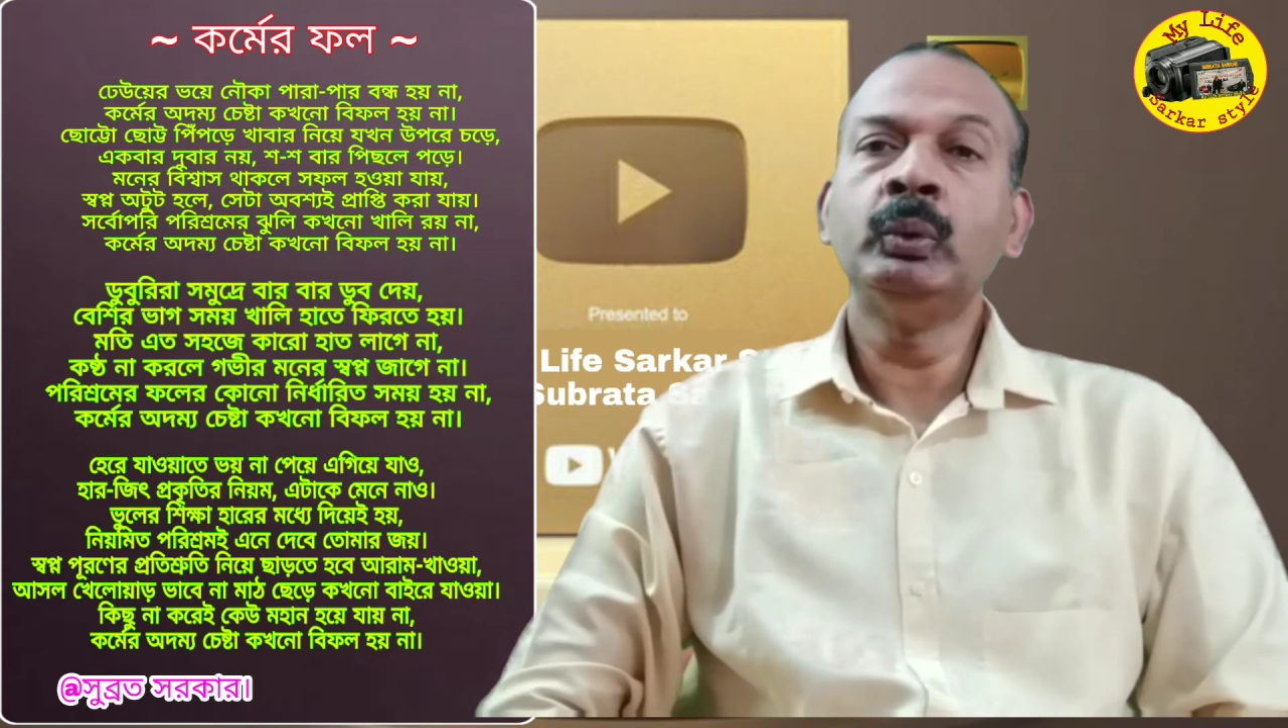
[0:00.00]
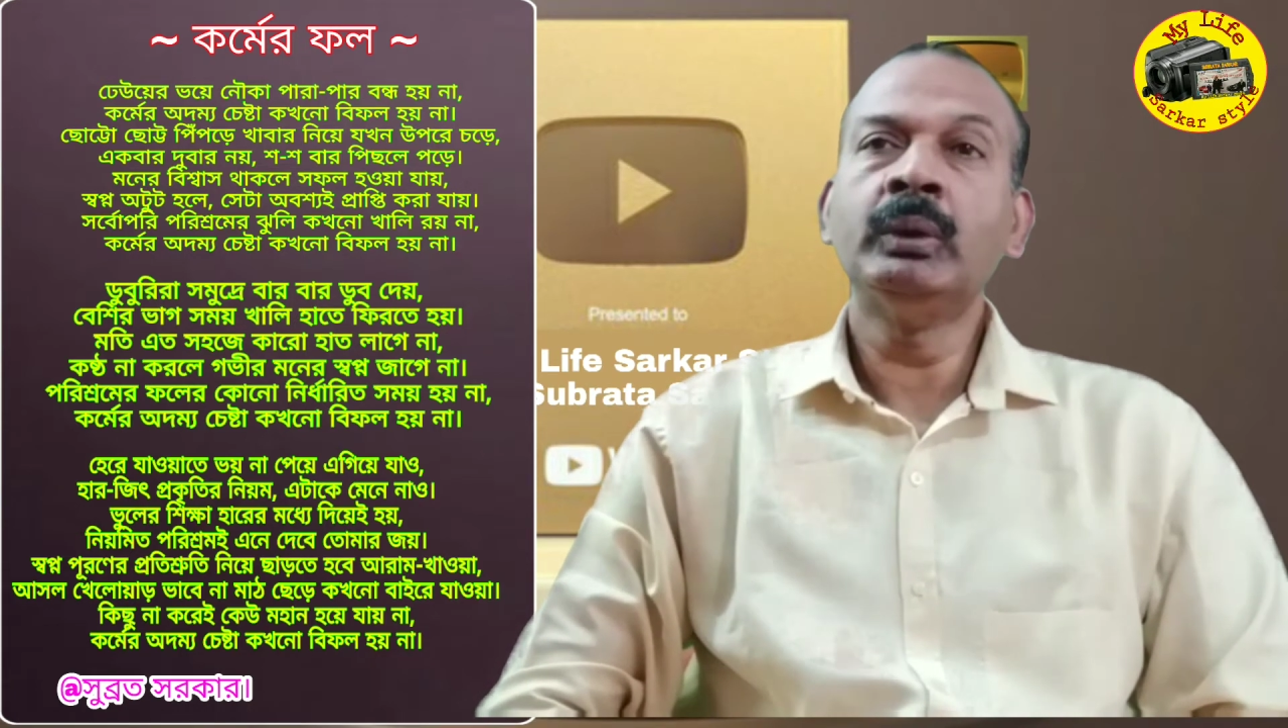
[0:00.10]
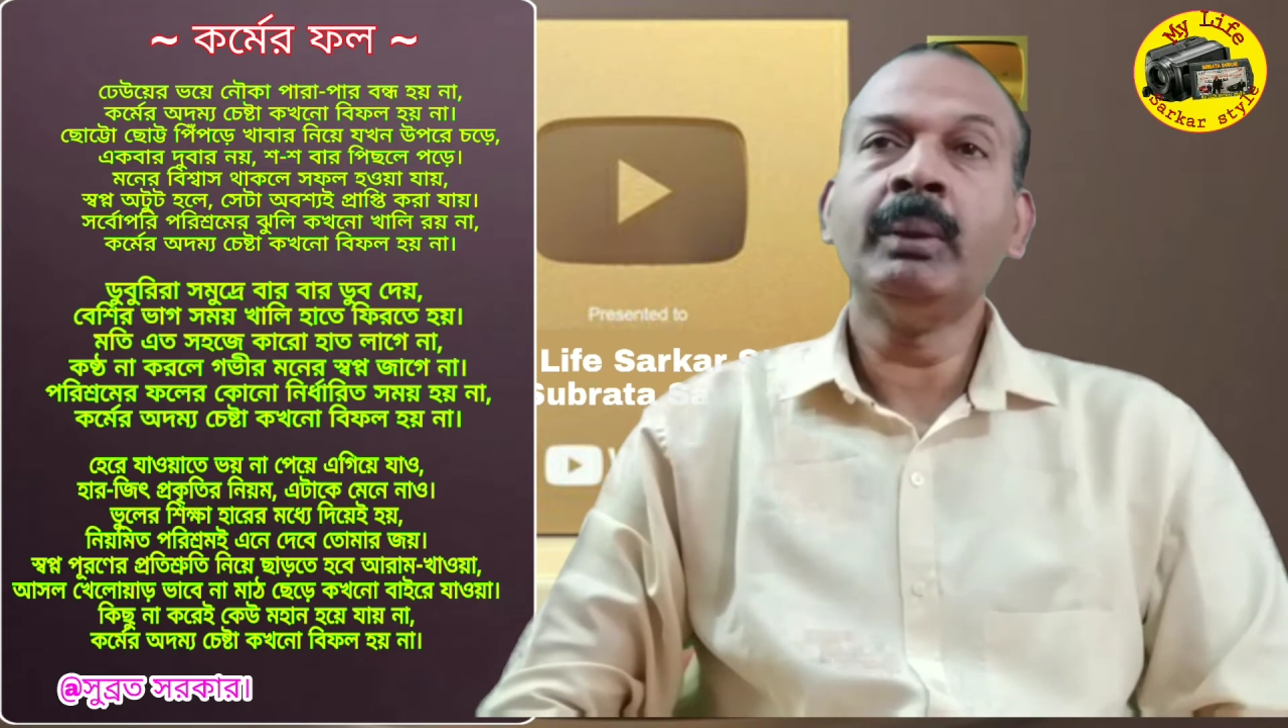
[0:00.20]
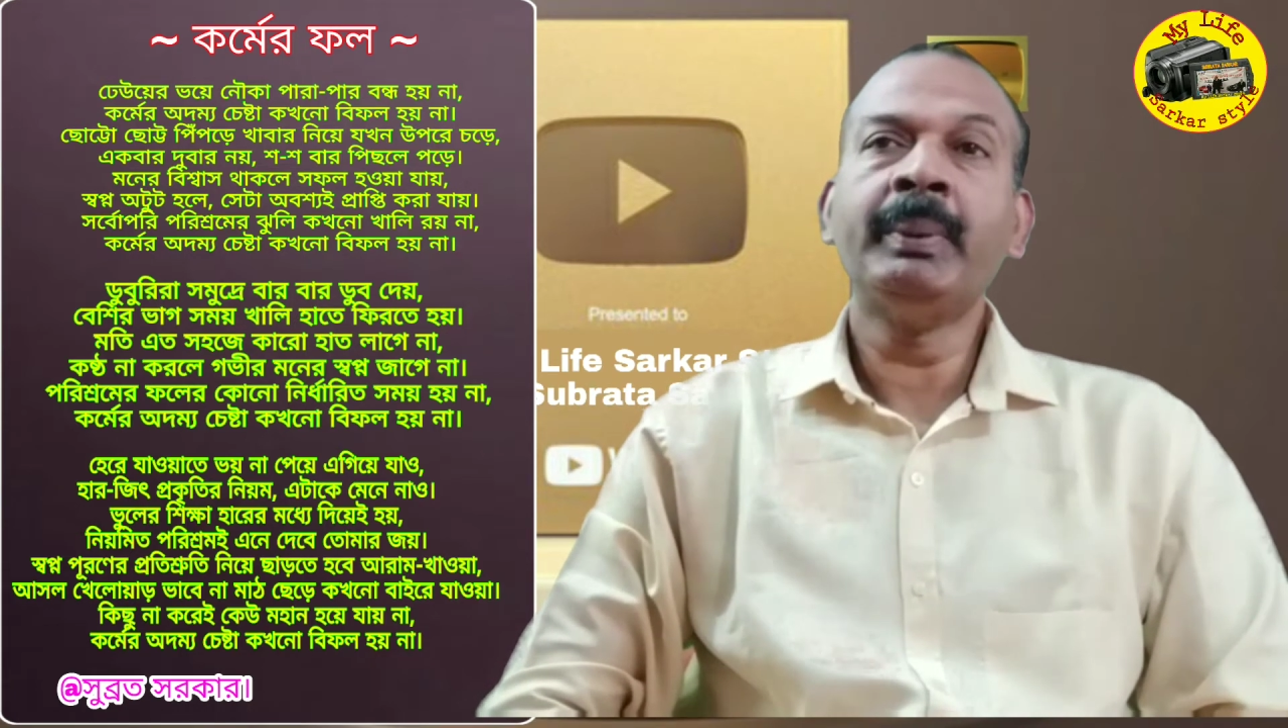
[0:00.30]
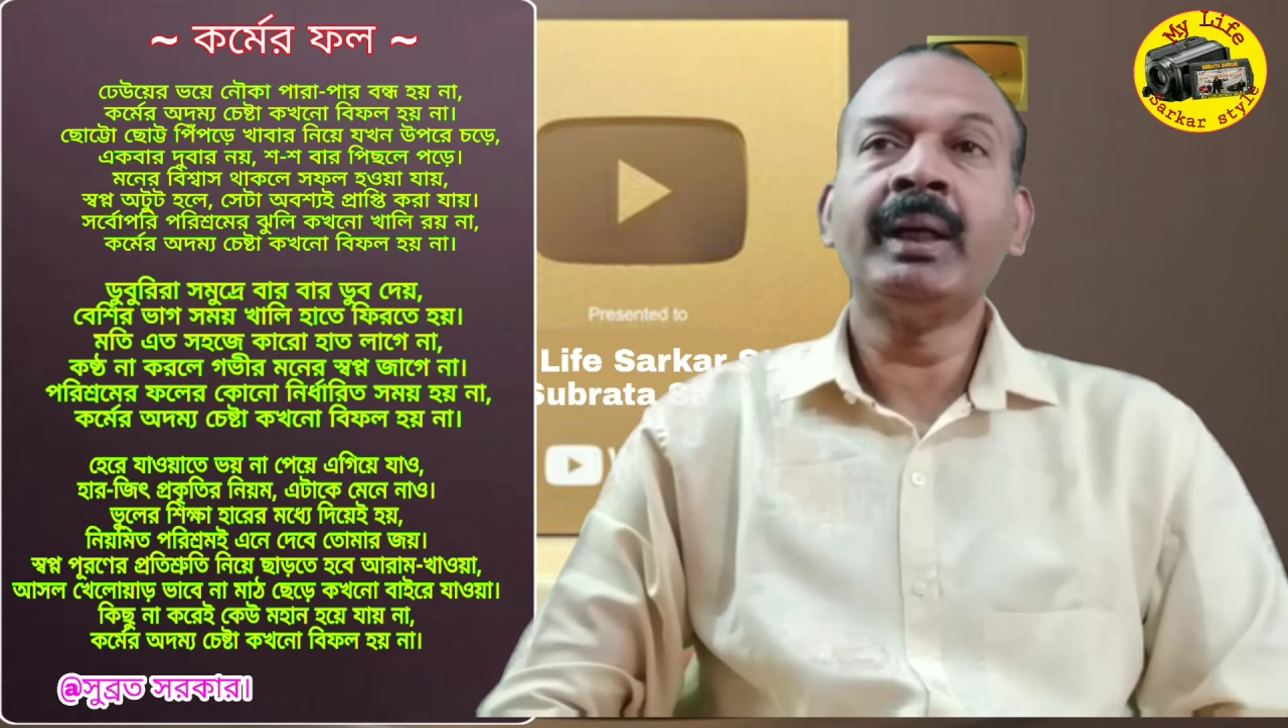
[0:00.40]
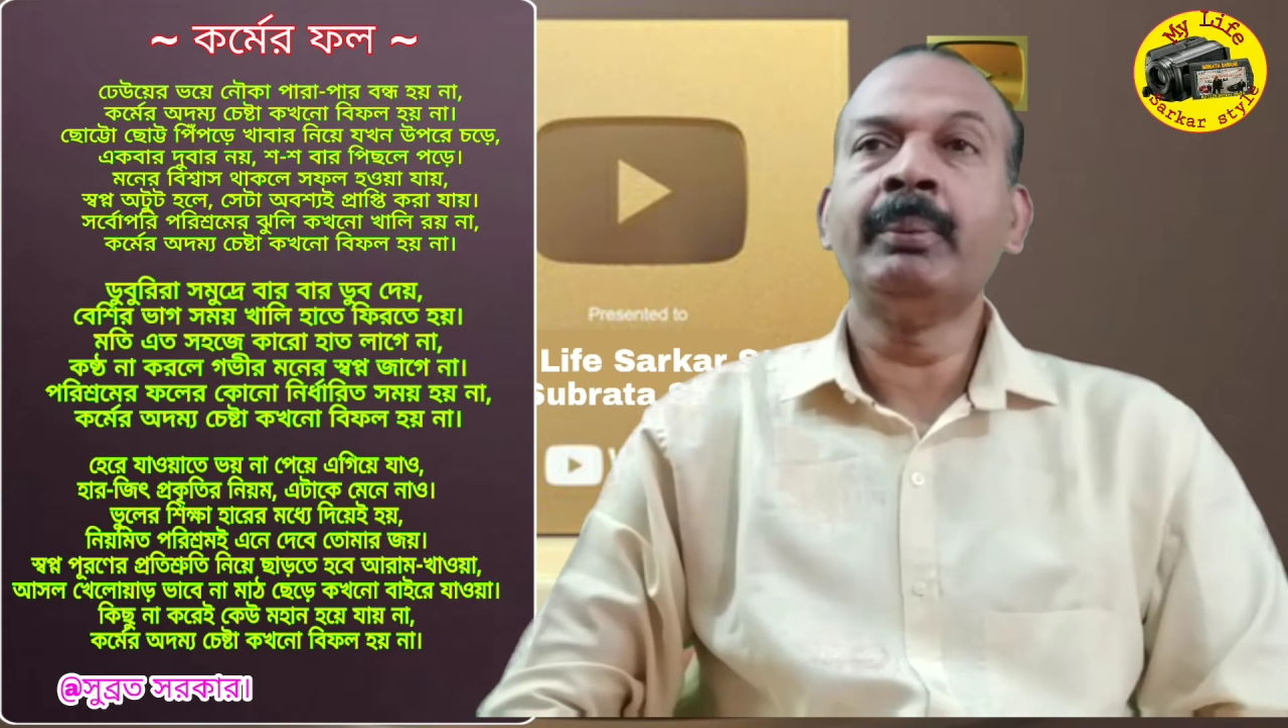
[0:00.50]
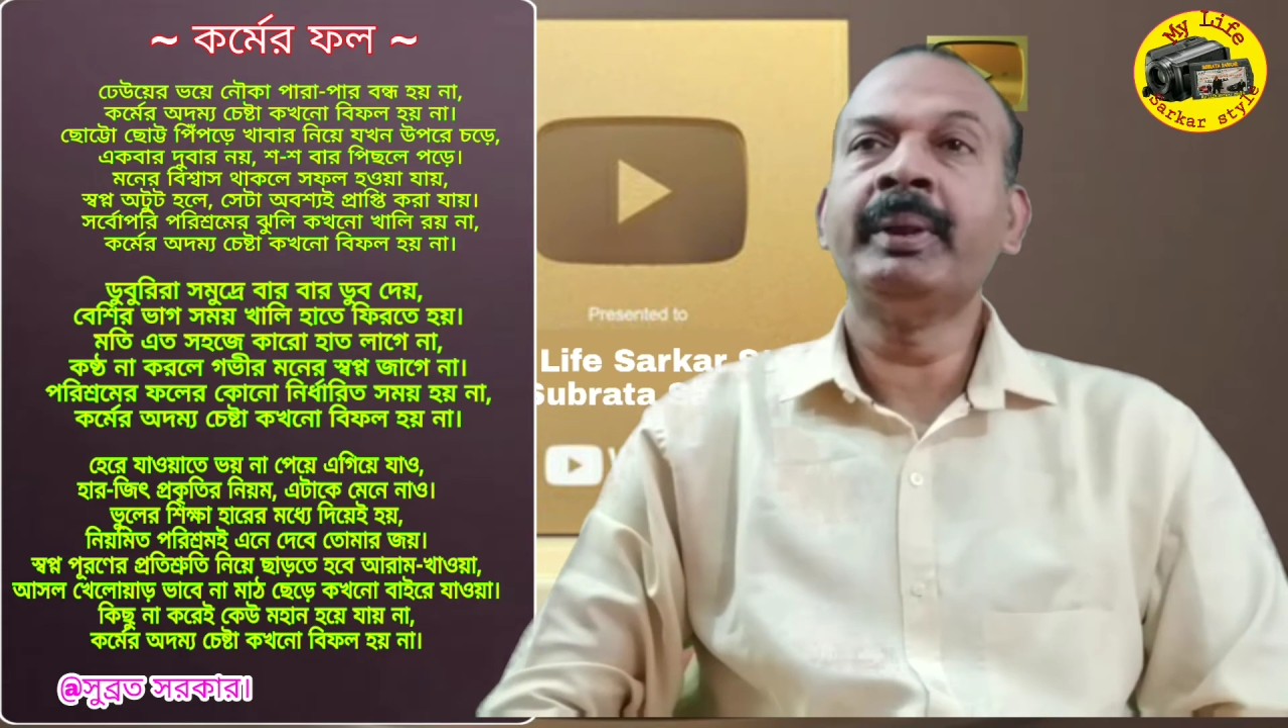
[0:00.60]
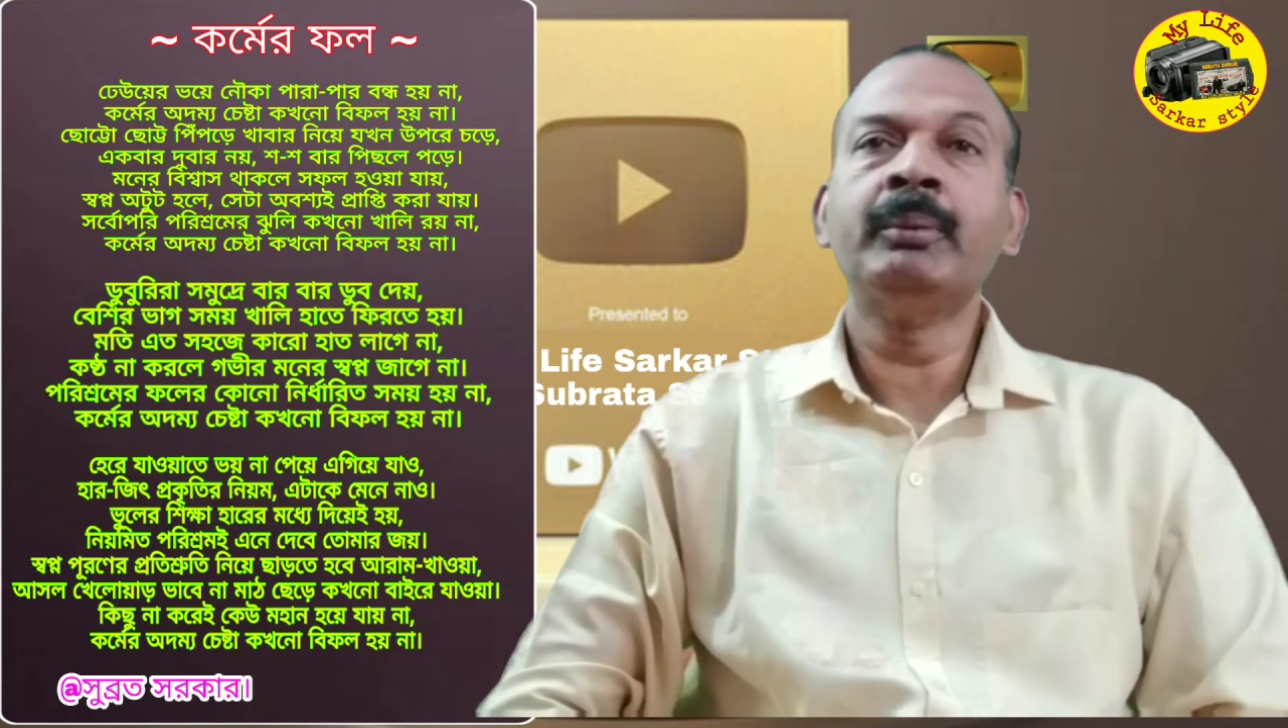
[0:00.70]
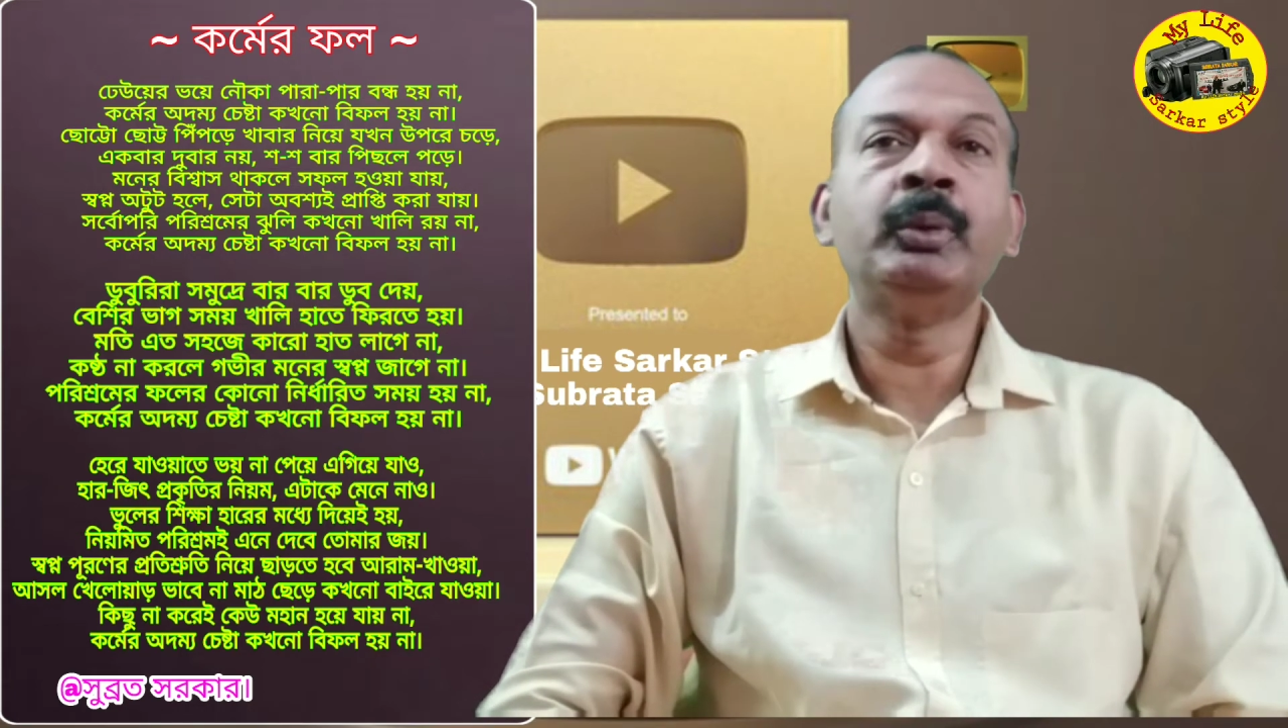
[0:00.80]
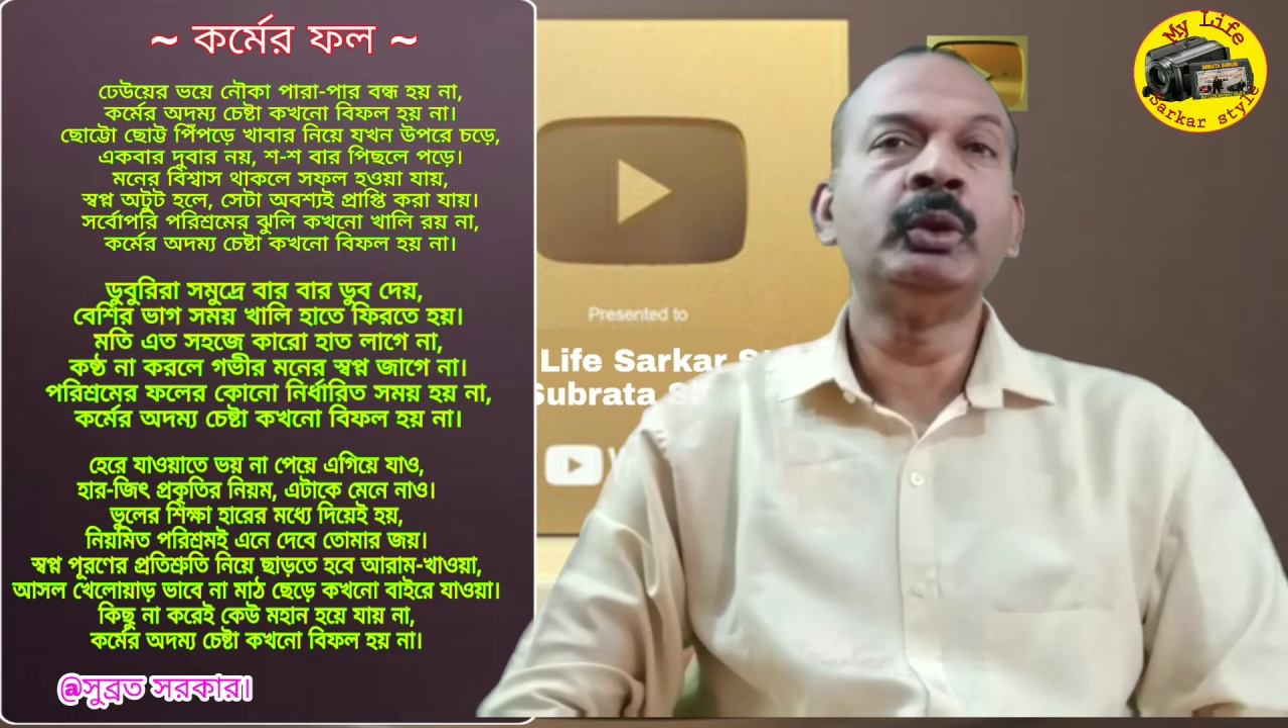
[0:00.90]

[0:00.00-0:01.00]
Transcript: নৌকা পারাপার